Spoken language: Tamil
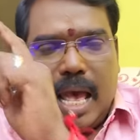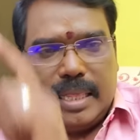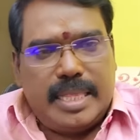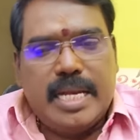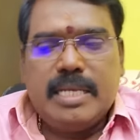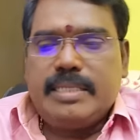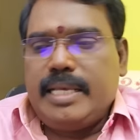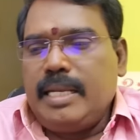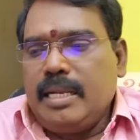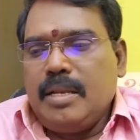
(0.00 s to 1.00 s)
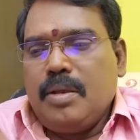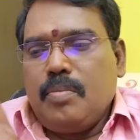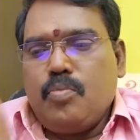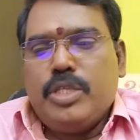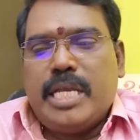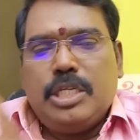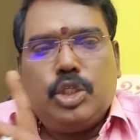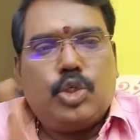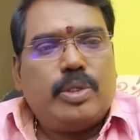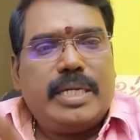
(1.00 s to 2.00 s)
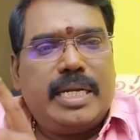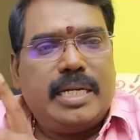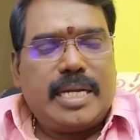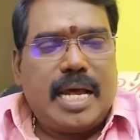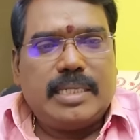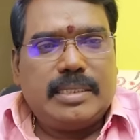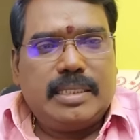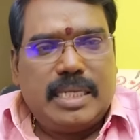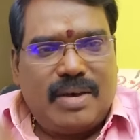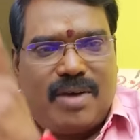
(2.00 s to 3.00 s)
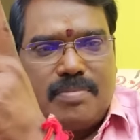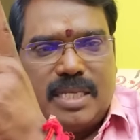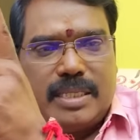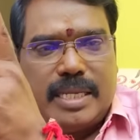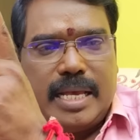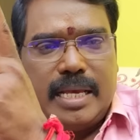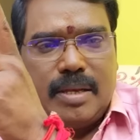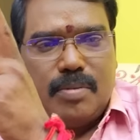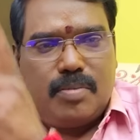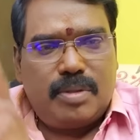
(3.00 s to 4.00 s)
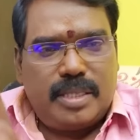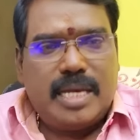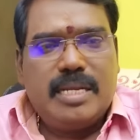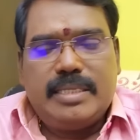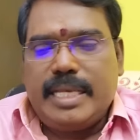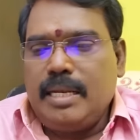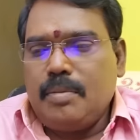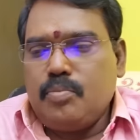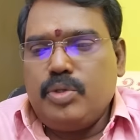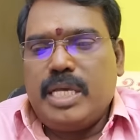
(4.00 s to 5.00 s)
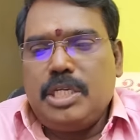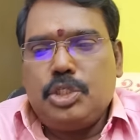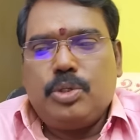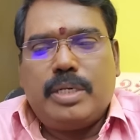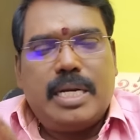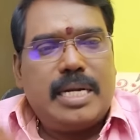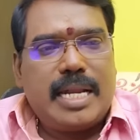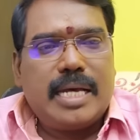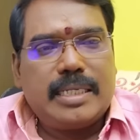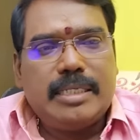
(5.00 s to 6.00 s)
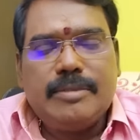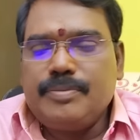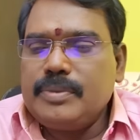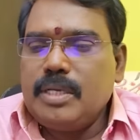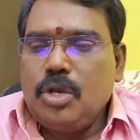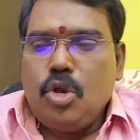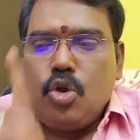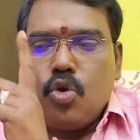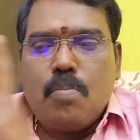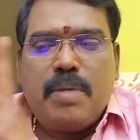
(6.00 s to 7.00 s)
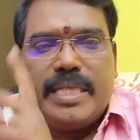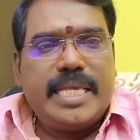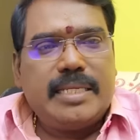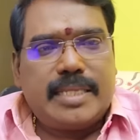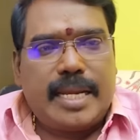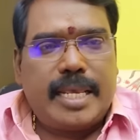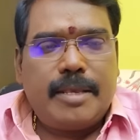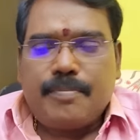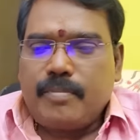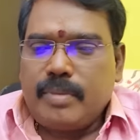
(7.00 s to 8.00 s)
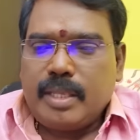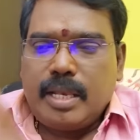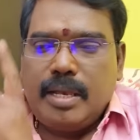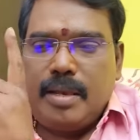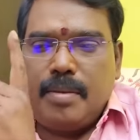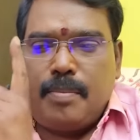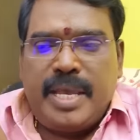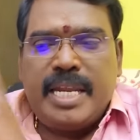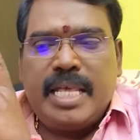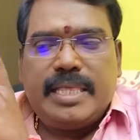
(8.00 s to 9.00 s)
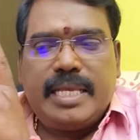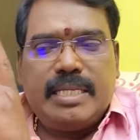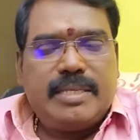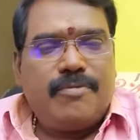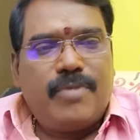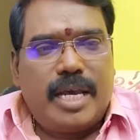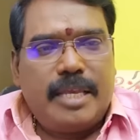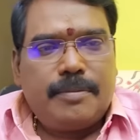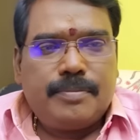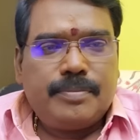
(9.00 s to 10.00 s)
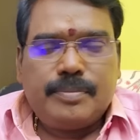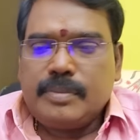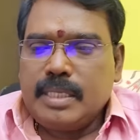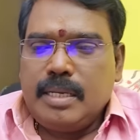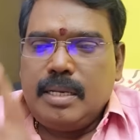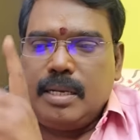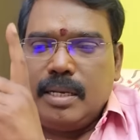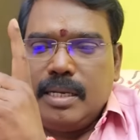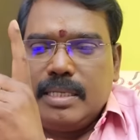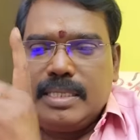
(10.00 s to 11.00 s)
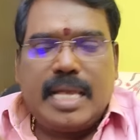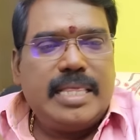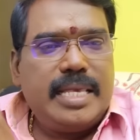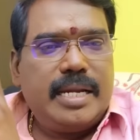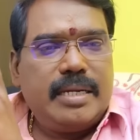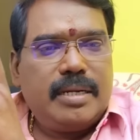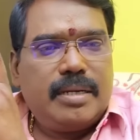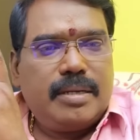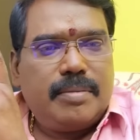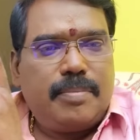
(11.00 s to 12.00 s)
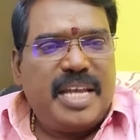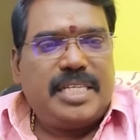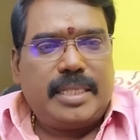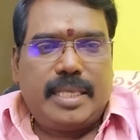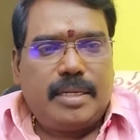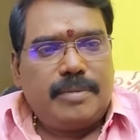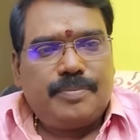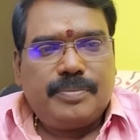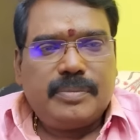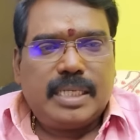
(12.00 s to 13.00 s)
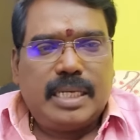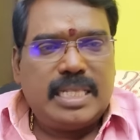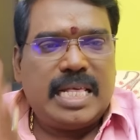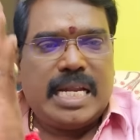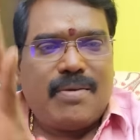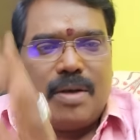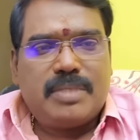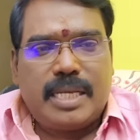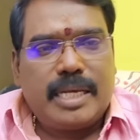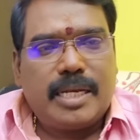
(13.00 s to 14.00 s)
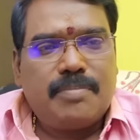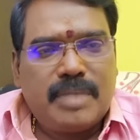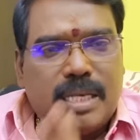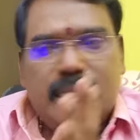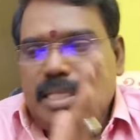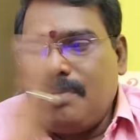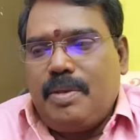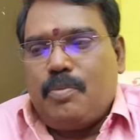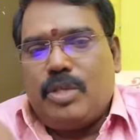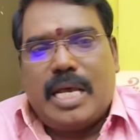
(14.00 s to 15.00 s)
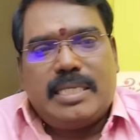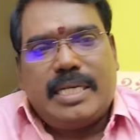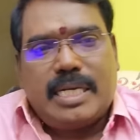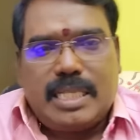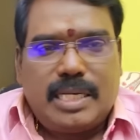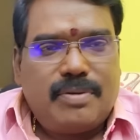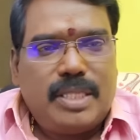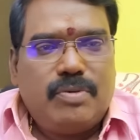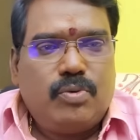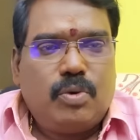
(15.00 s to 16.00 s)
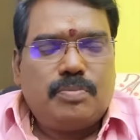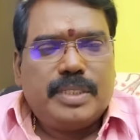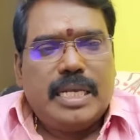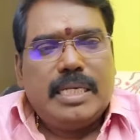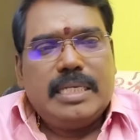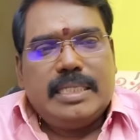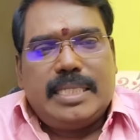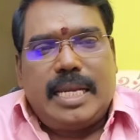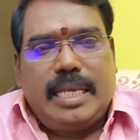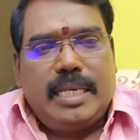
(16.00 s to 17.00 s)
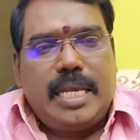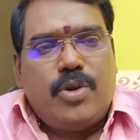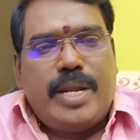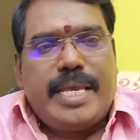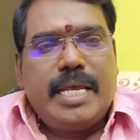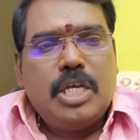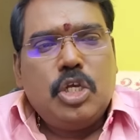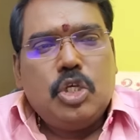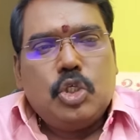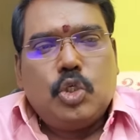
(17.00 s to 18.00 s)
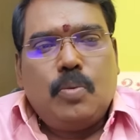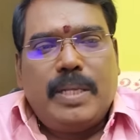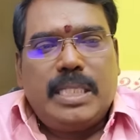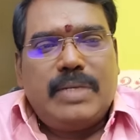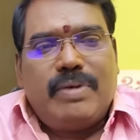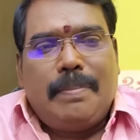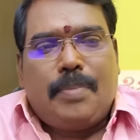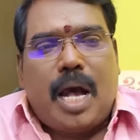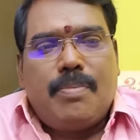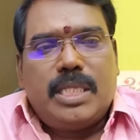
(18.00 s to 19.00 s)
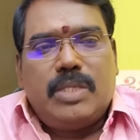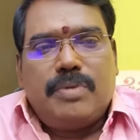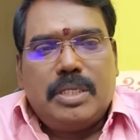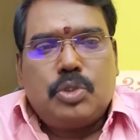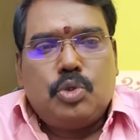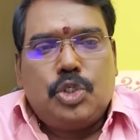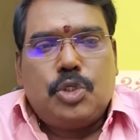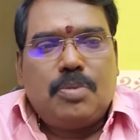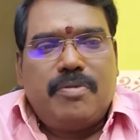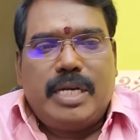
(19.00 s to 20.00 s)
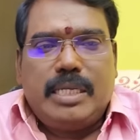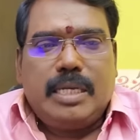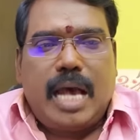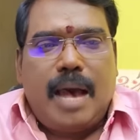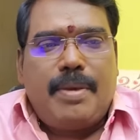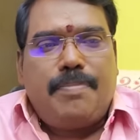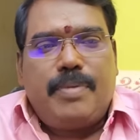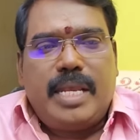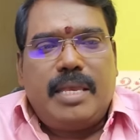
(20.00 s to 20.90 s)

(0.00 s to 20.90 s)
தனுசில் புதன் சுக்கரன் ராகு நவாம்சத்தில் தனுசில் புதன் சுக்கரன் ராகு கும்பத்தில் சனி மீனத்தில் செவ்வாய் சந்திரன் மேஷத்தில் இதுதான் நவாம்ச லக்னம் திரும்பி இப்போது ராசி கட்டத்துக்கு வந்து விடுவோம் சரி என்னுடைய சுபத்துவ பாபத்துவ சூட்சும வலு அமைப்பினை